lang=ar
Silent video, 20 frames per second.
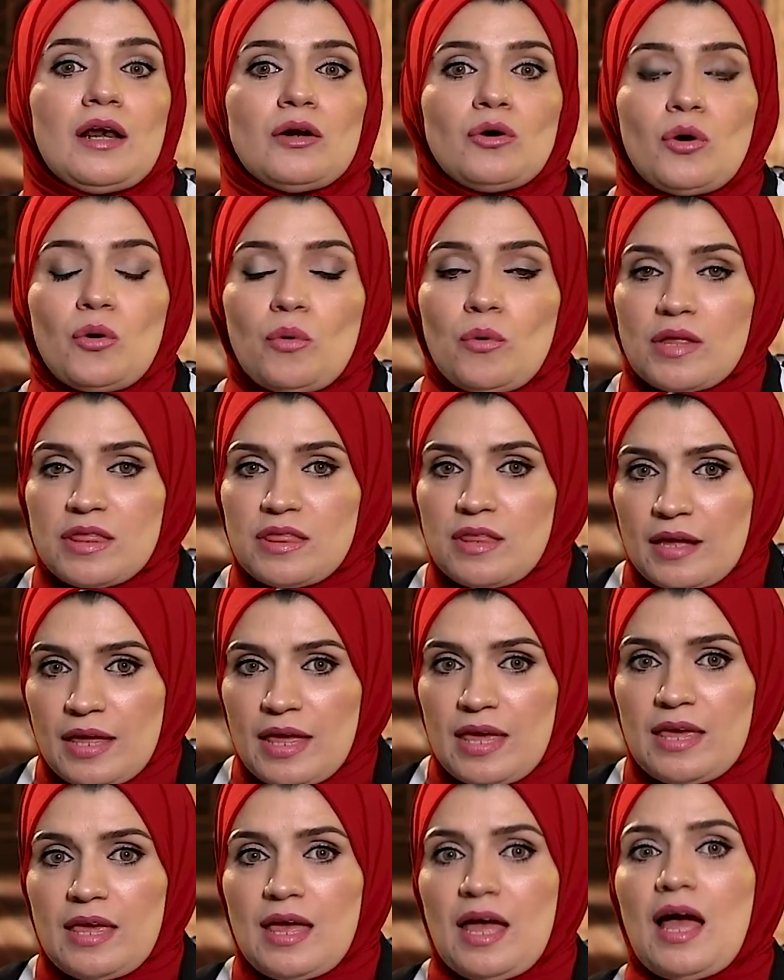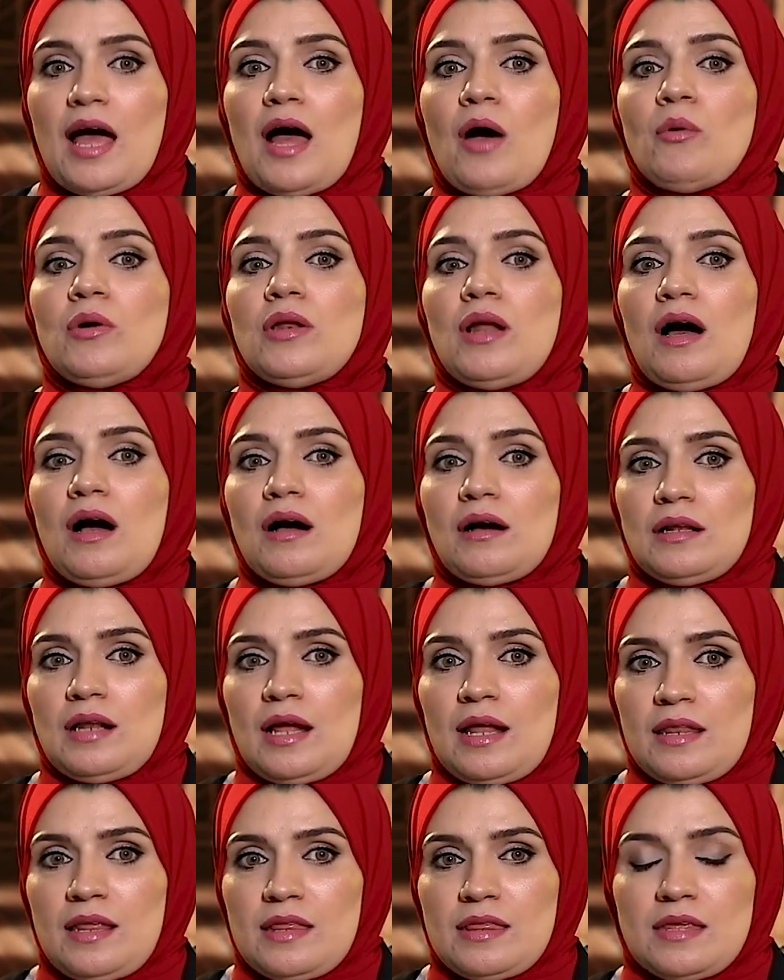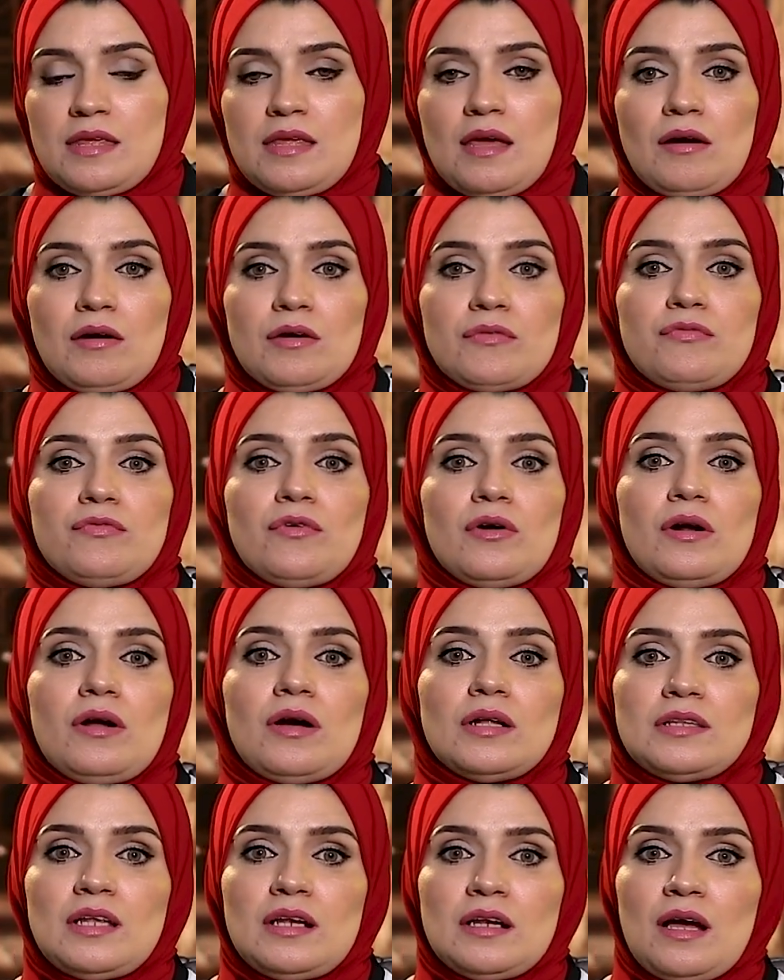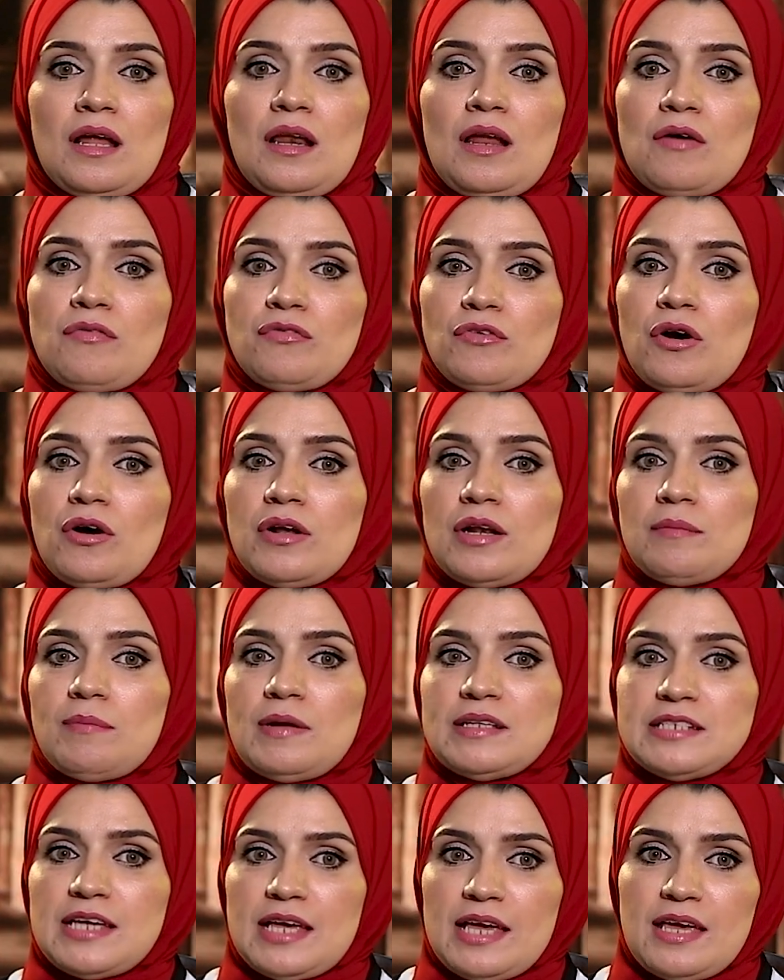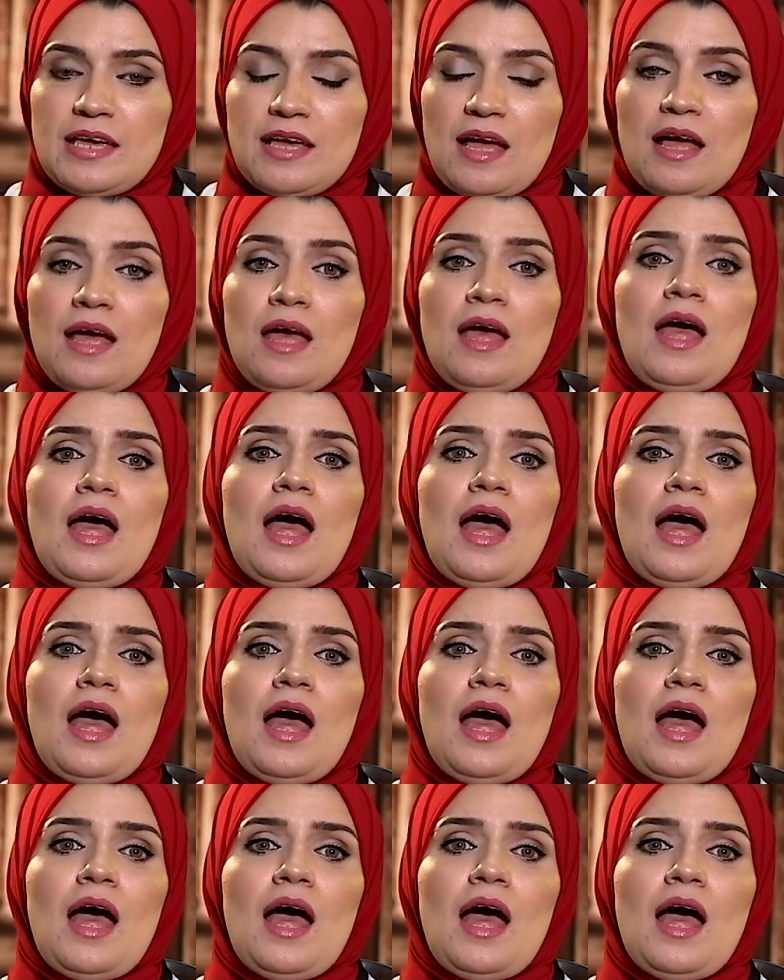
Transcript: القوة الذكية أو العقل الذي يقف وراء تلك الأفكار البديهية